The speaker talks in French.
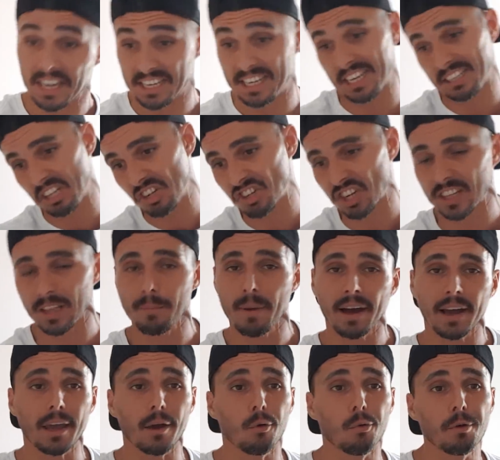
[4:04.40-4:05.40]
et qui est déjà
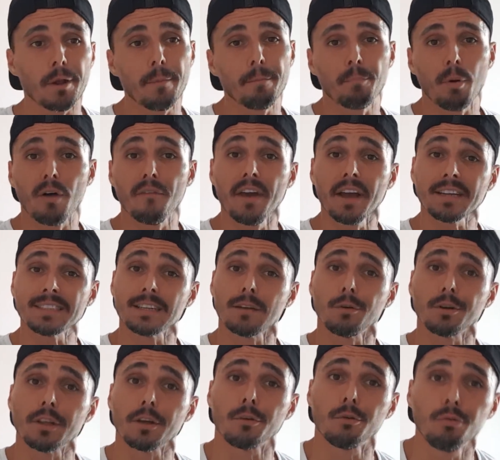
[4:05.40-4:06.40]
démarrée, rouler pas avec, ça
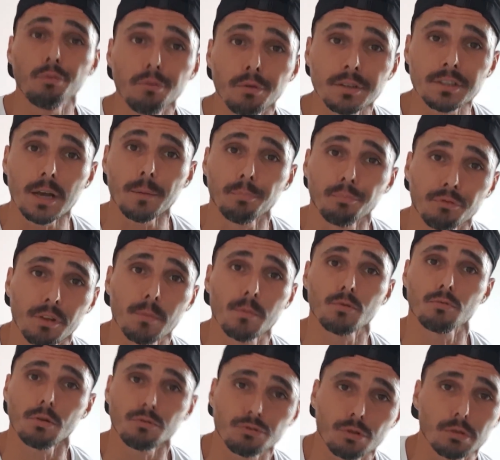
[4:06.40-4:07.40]
avoir des couilles, ça Putain, mais
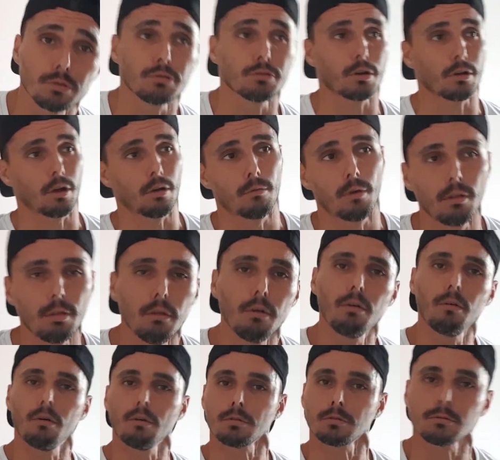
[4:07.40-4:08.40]
toi, tu as des sacrément des
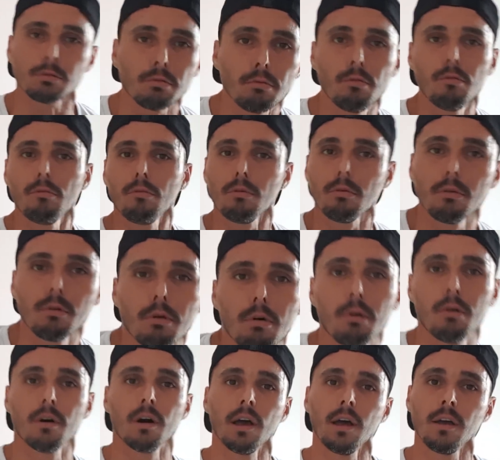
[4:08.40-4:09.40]
grosses couilles,
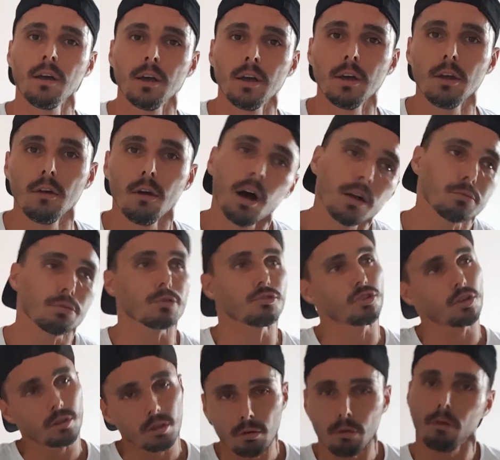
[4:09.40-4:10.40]
gros, hein Ah, toi,
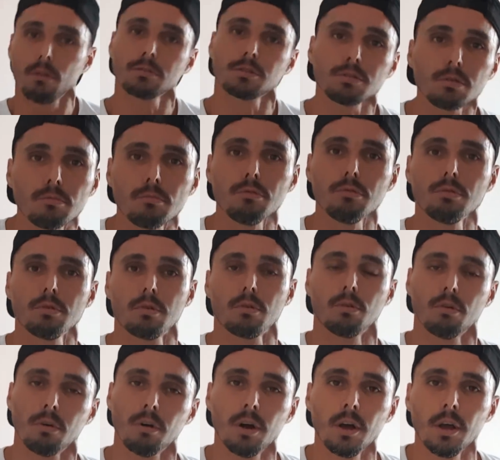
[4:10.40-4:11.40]
tu as des grosses couilles,
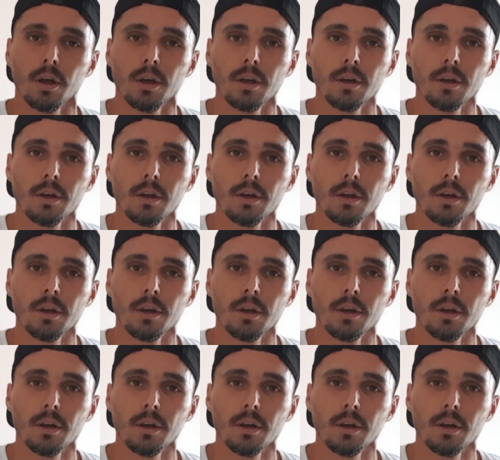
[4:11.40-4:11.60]
gros.